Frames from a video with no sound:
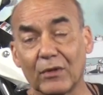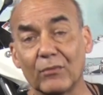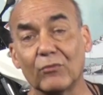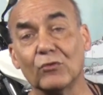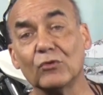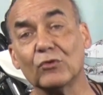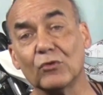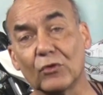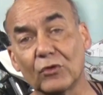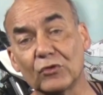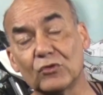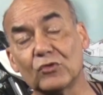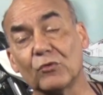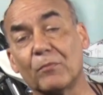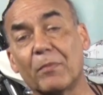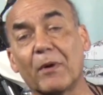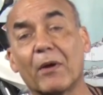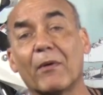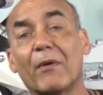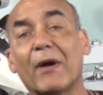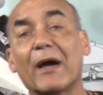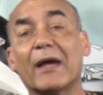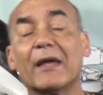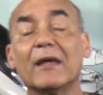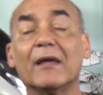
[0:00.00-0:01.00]
del Mundo de
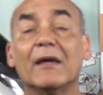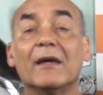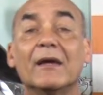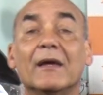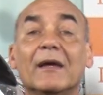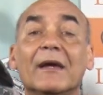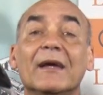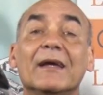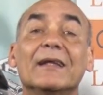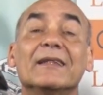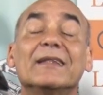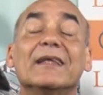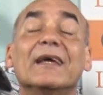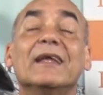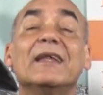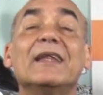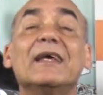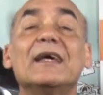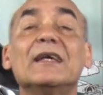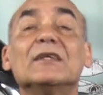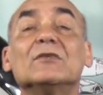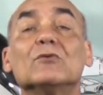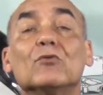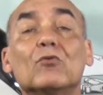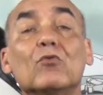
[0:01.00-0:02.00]
Superbike,
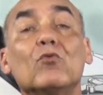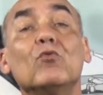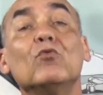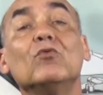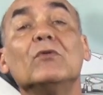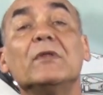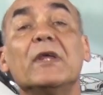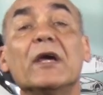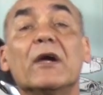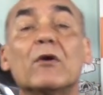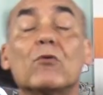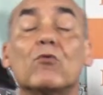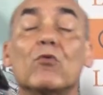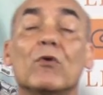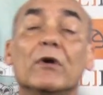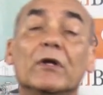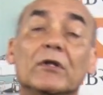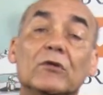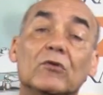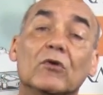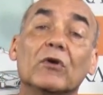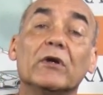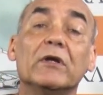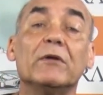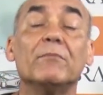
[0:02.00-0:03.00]
tenés un
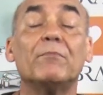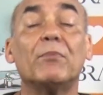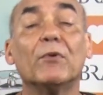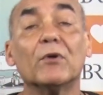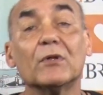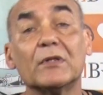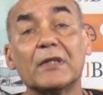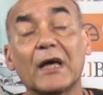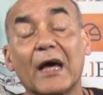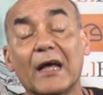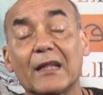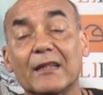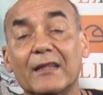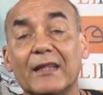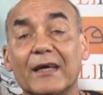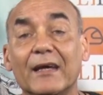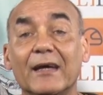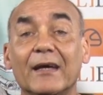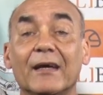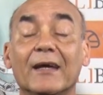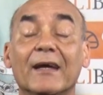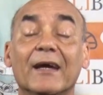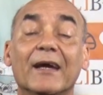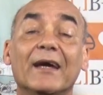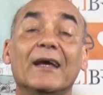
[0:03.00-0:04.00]
descuento
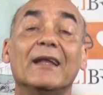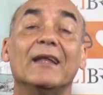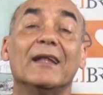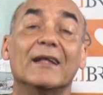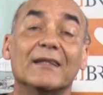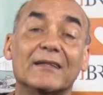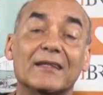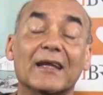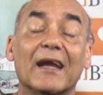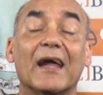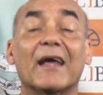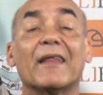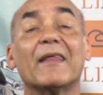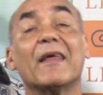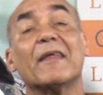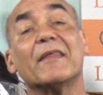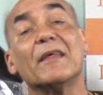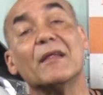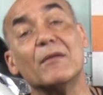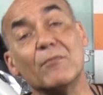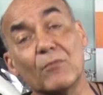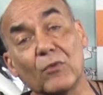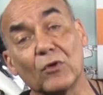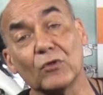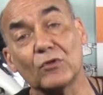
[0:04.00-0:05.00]
importante en la entrada
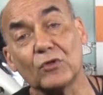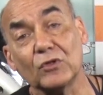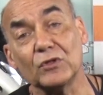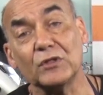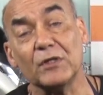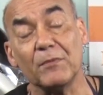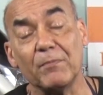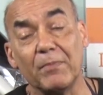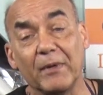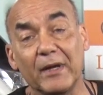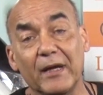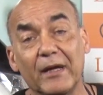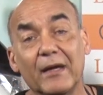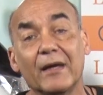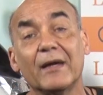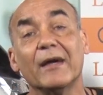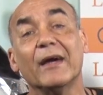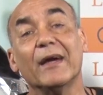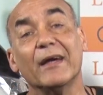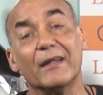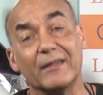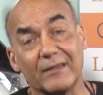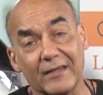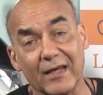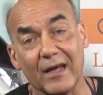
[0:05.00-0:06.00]
del MotoGP
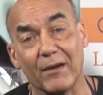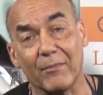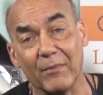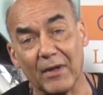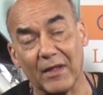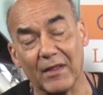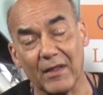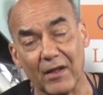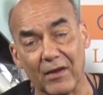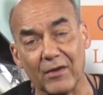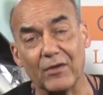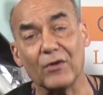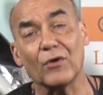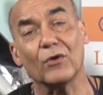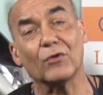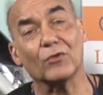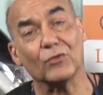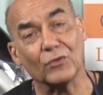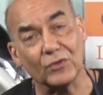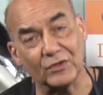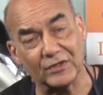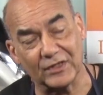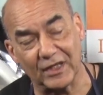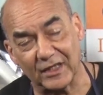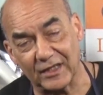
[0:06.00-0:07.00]
en Terma de
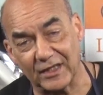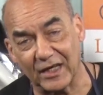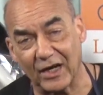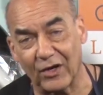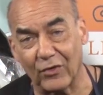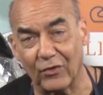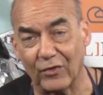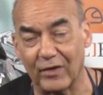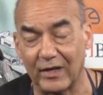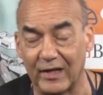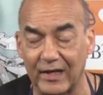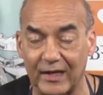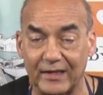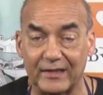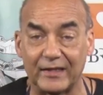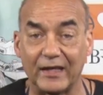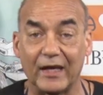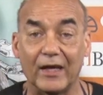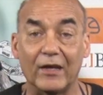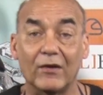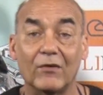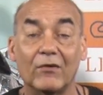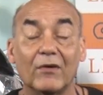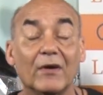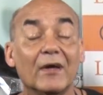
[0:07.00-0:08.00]
Riondo, en Santiago del
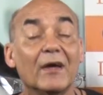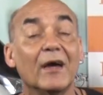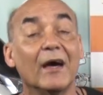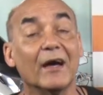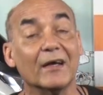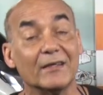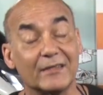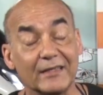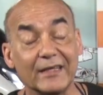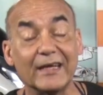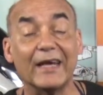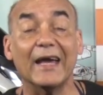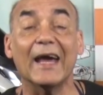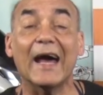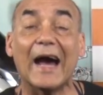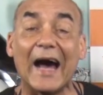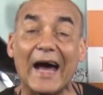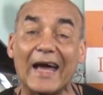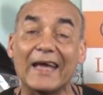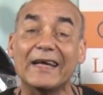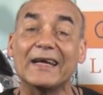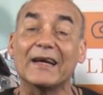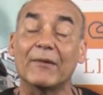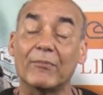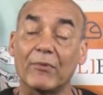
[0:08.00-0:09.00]
Estero. Así que
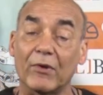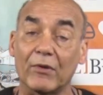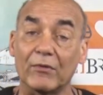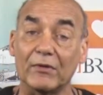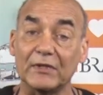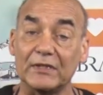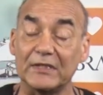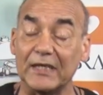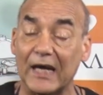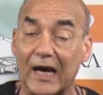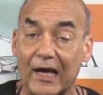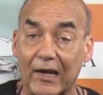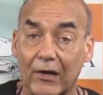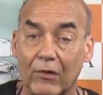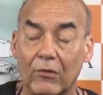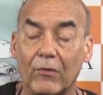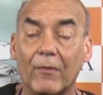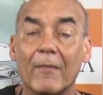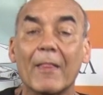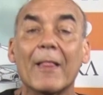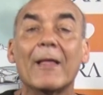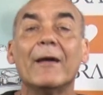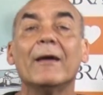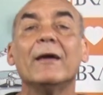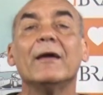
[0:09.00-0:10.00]
hay que aprovecharlo.
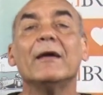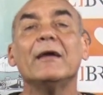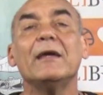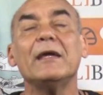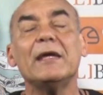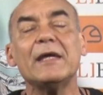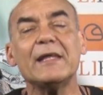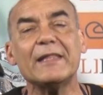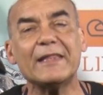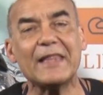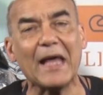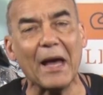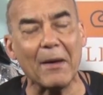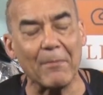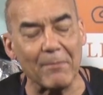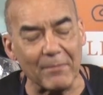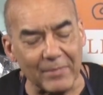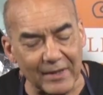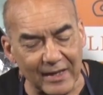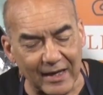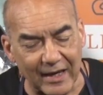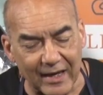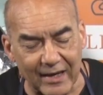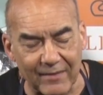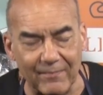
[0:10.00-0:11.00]
Y
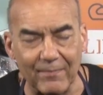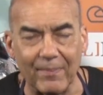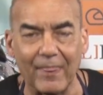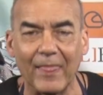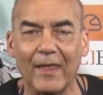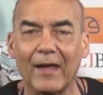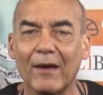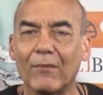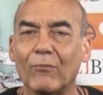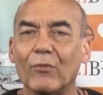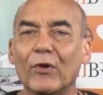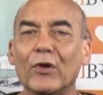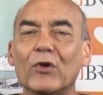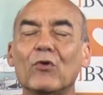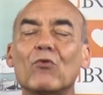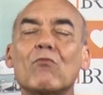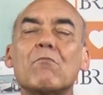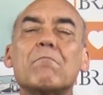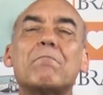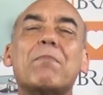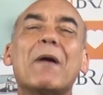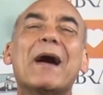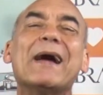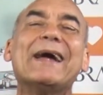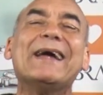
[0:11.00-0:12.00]
también, bueno,
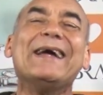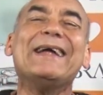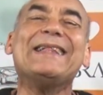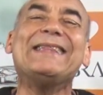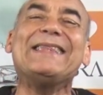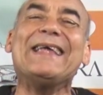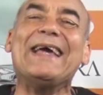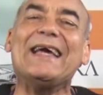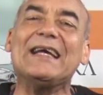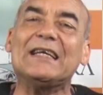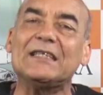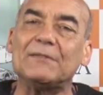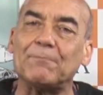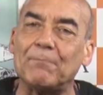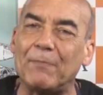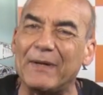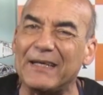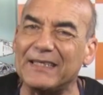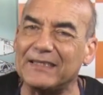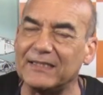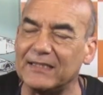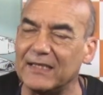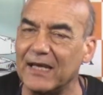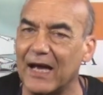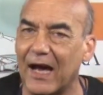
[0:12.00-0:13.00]
un paquete
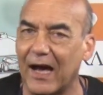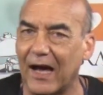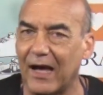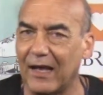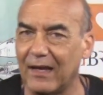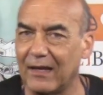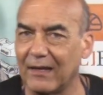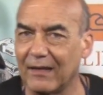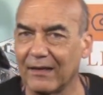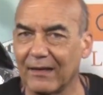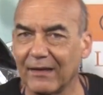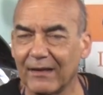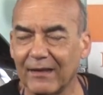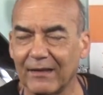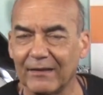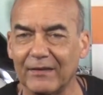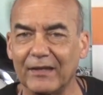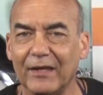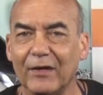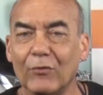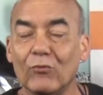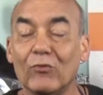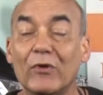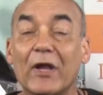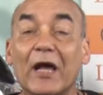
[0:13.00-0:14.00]
especial
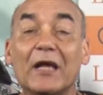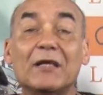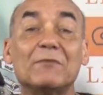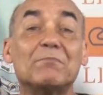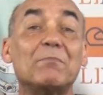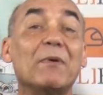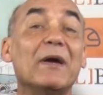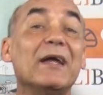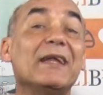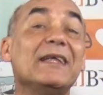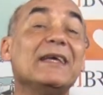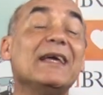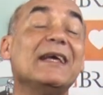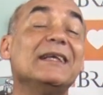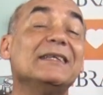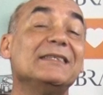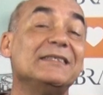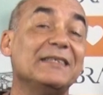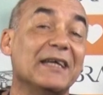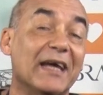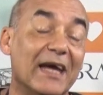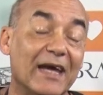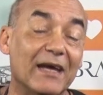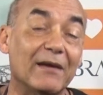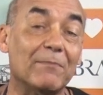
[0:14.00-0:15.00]
de una
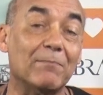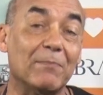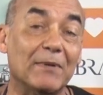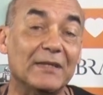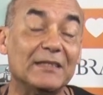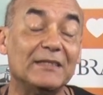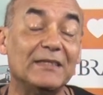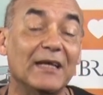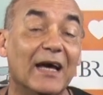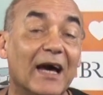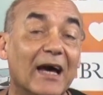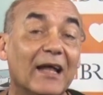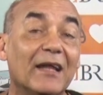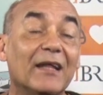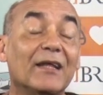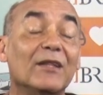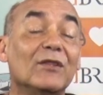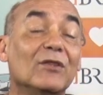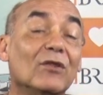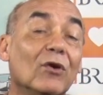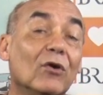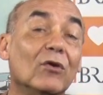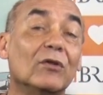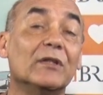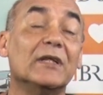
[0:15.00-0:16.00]
experiencia especial
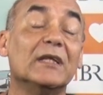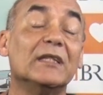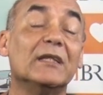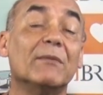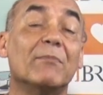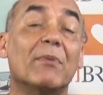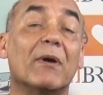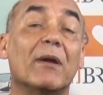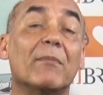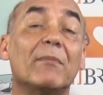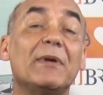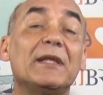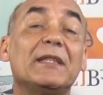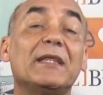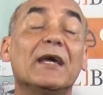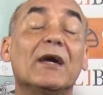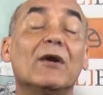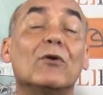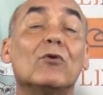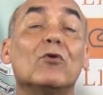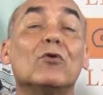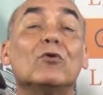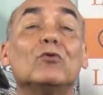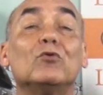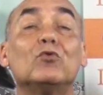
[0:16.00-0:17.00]
en donde te
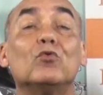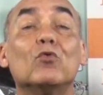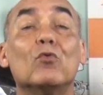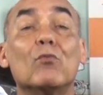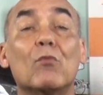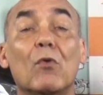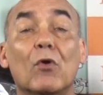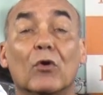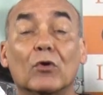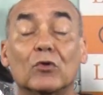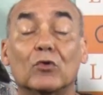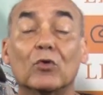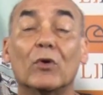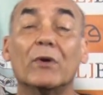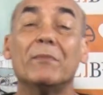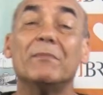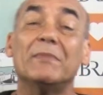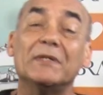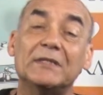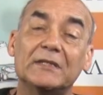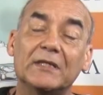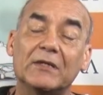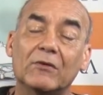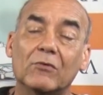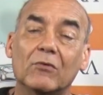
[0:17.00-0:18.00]
permiten con tu moto en
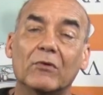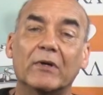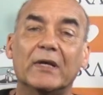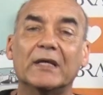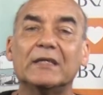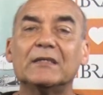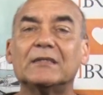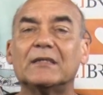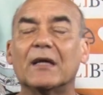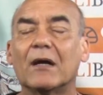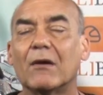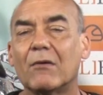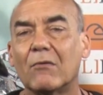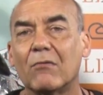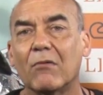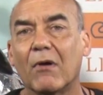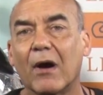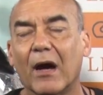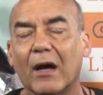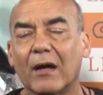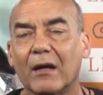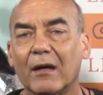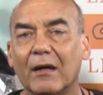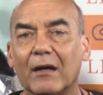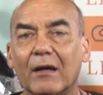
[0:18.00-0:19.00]
Villicún, en San
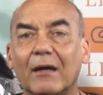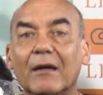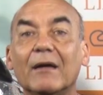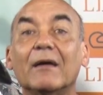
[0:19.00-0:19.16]
Juan,